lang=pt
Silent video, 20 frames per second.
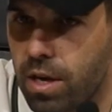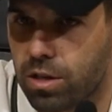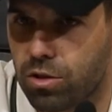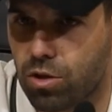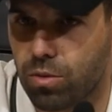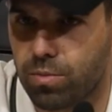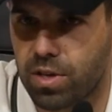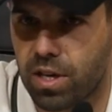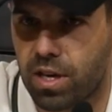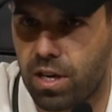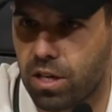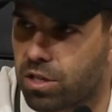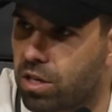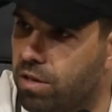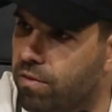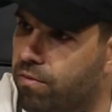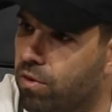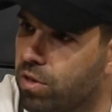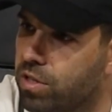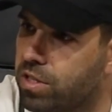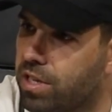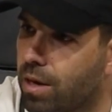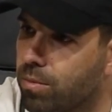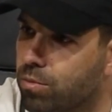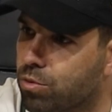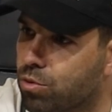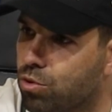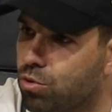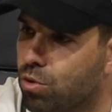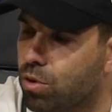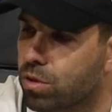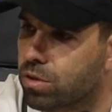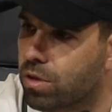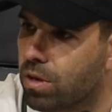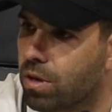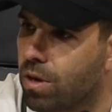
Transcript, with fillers: que somos aqueles que influenciamos os jogos,